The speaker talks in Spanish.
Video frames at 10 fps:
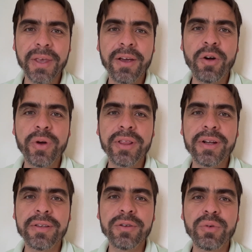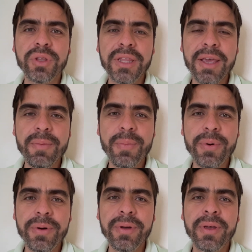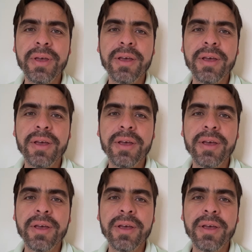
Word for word: encuentres un tiempo